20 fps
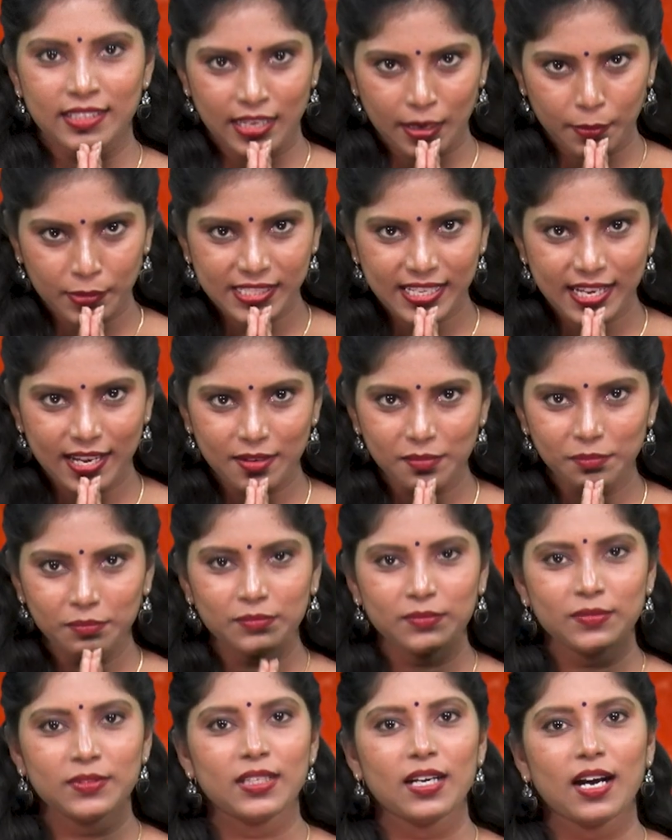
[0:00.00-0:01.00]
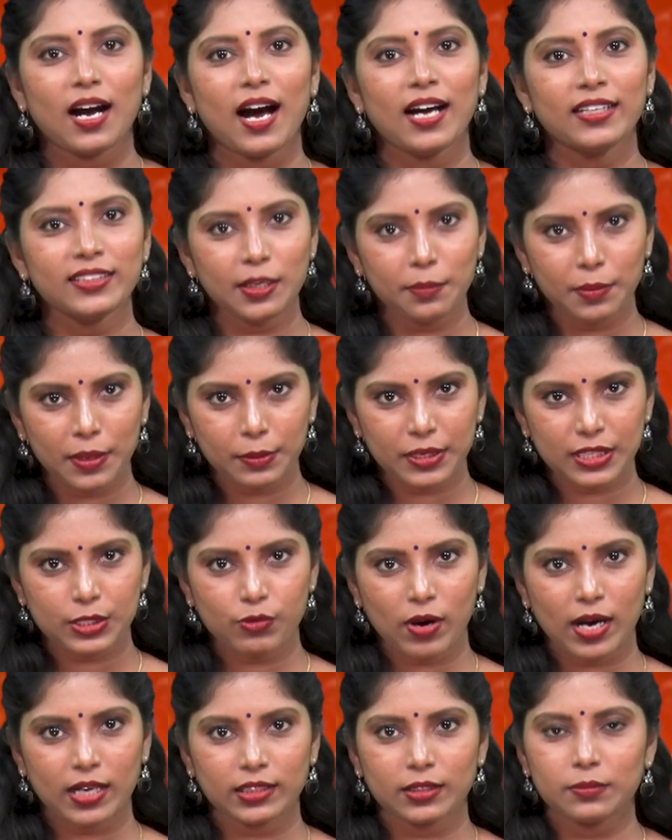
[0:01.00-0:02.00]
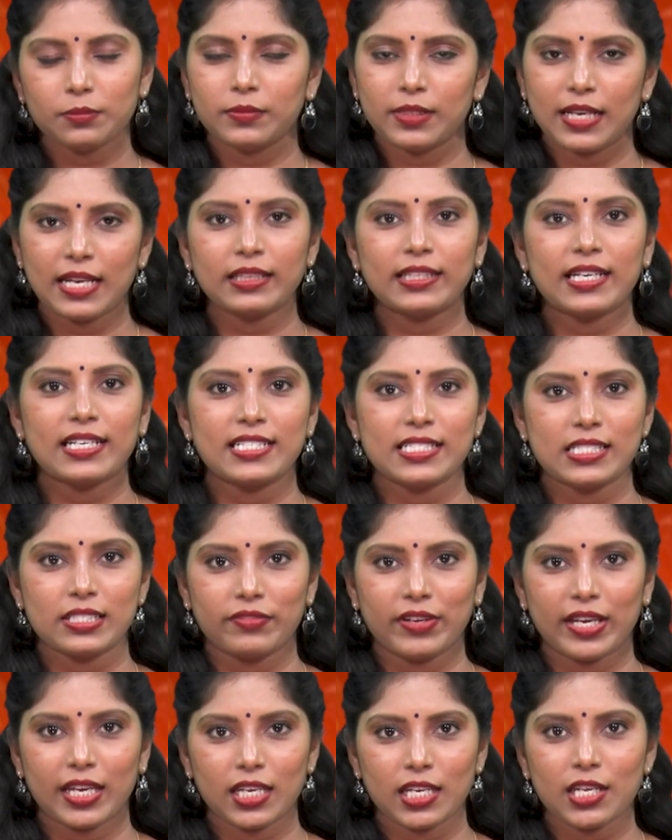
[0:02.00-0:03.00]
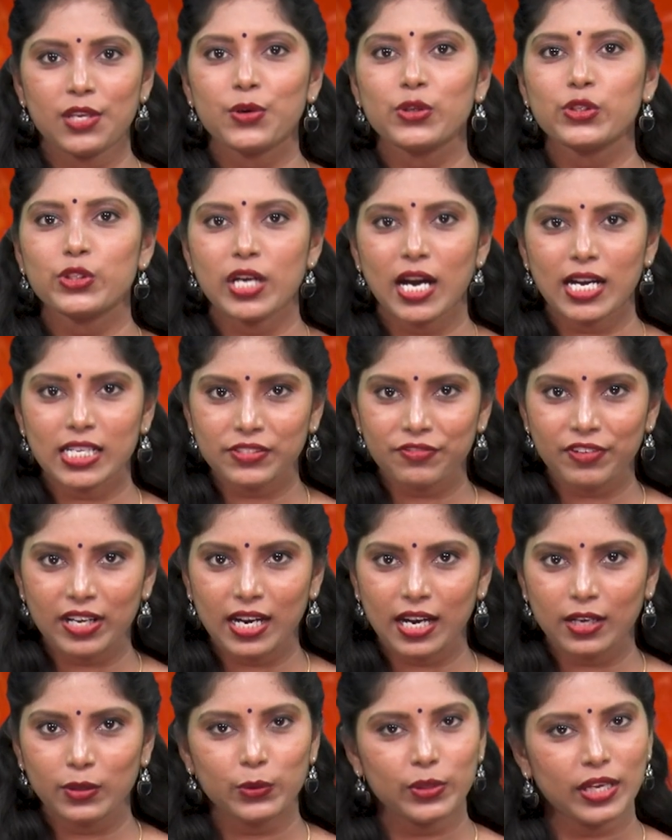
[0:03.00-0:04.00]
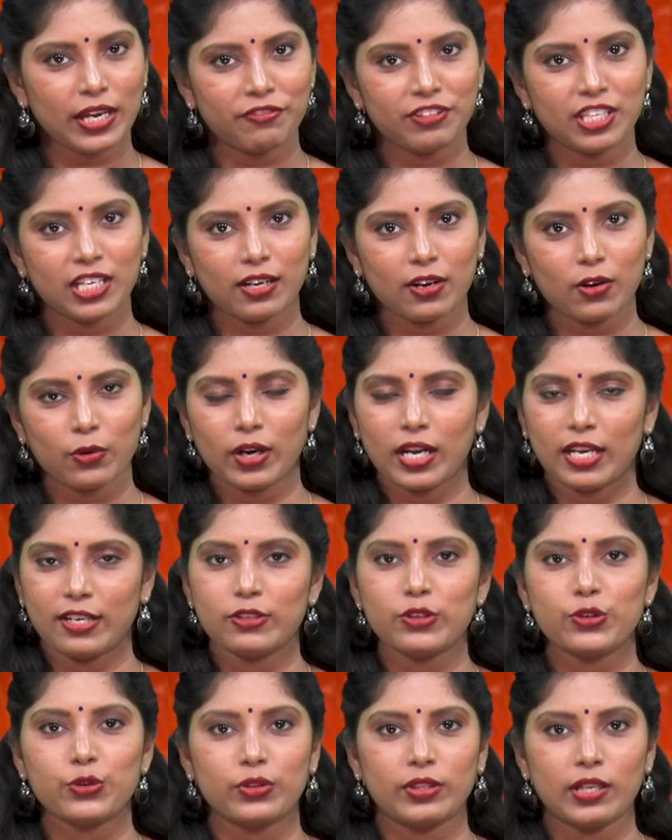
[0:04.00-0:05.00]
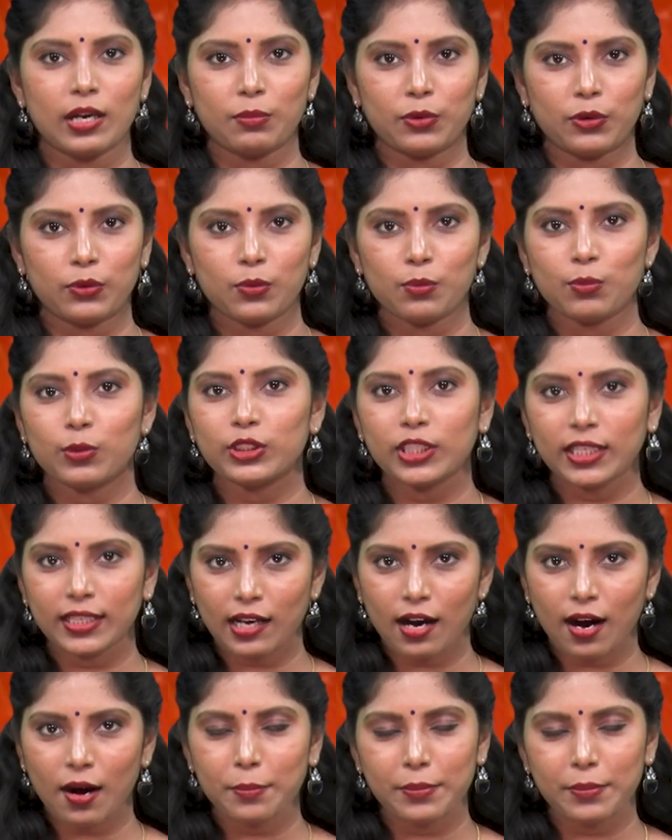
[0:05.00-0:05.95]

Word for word: నమస్కారం ఆంధ్రప్రభకు స్వాగతం నేను తేజస్వి ఈరోజు రాశి ఫలాలు ఏ విధంగా ఉన్నాయో చూద్దాము మొదటగా